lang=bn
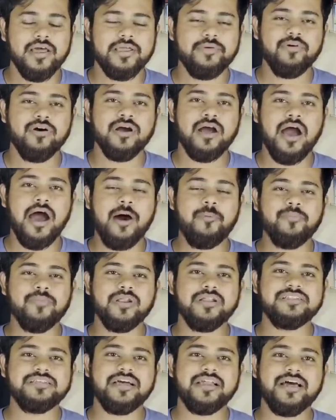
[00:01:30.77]
এবং
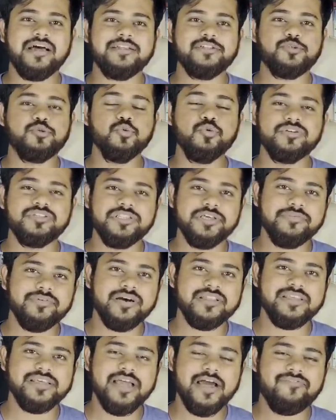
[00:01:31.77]
আমরা যারা
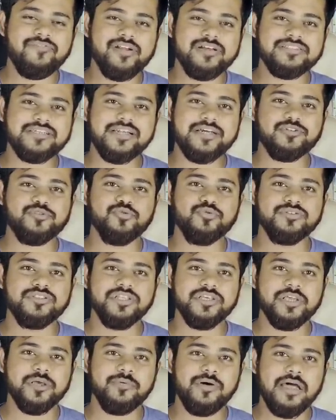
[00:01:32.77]
যুক্তিবাদী আমরা যারা
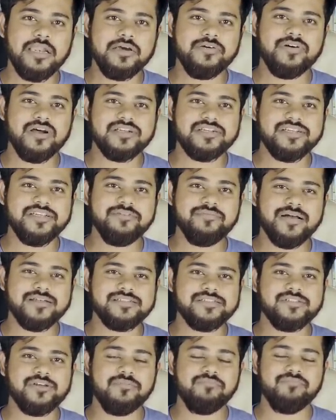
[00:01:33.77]
যুক্তিকে ভালোবাসি
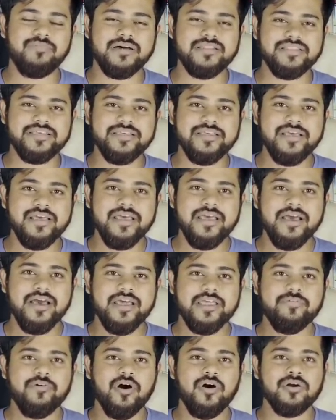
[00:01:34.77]
বাস্তববাদী
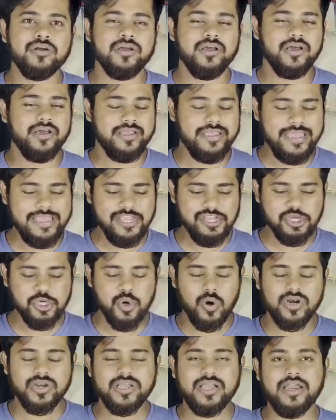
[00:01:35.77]
এবং এই
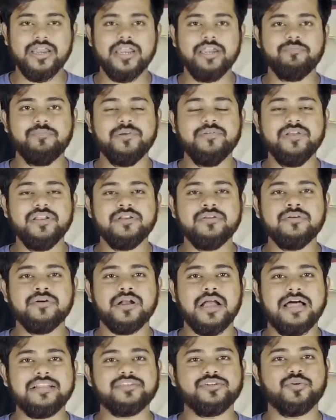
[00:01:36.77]
সরকারের বিভিন্ন
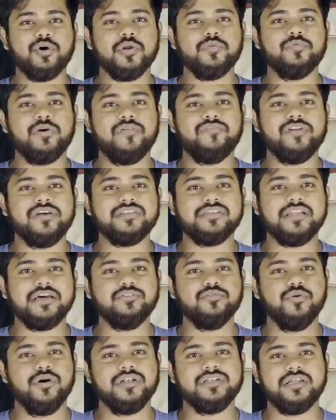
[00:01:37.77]
কাজকর্ম আমরা যারা
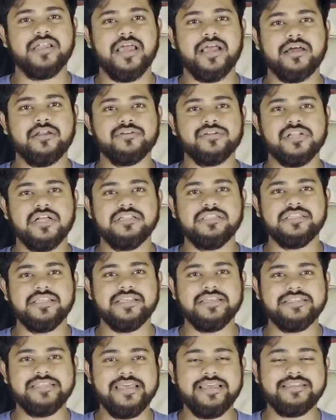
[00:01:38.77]
দু সাল
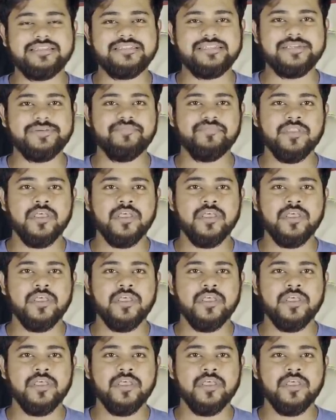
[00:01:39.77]
থেকে দেখছি